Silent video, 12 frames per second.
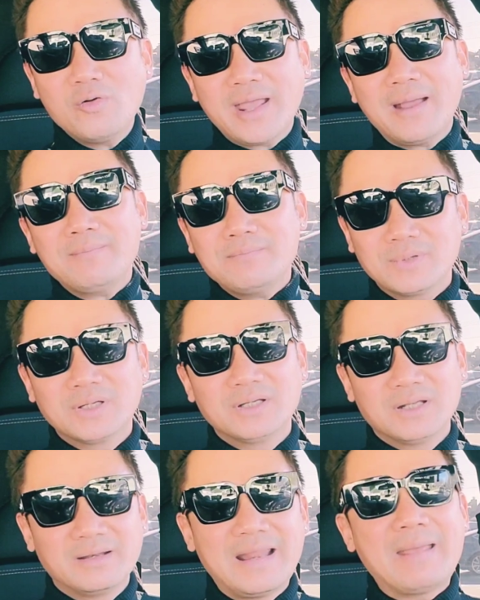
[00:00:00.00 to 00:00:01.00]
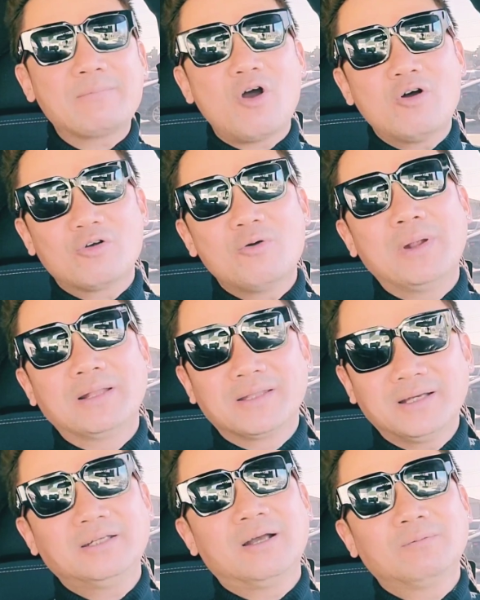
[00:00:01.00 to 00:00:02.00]
dám đem con của mình
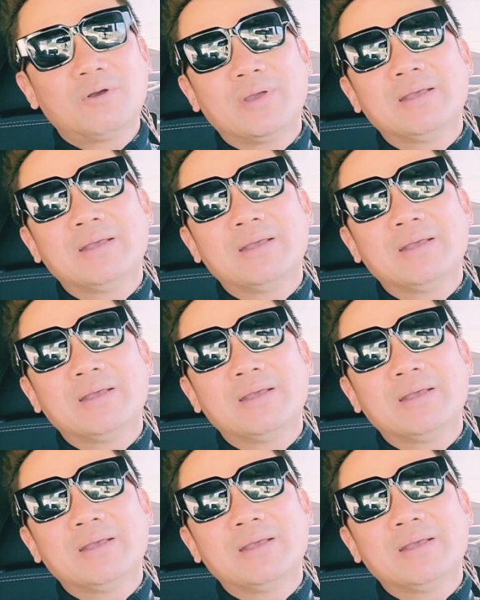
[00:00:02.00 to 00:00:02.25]
tới cho ông Châu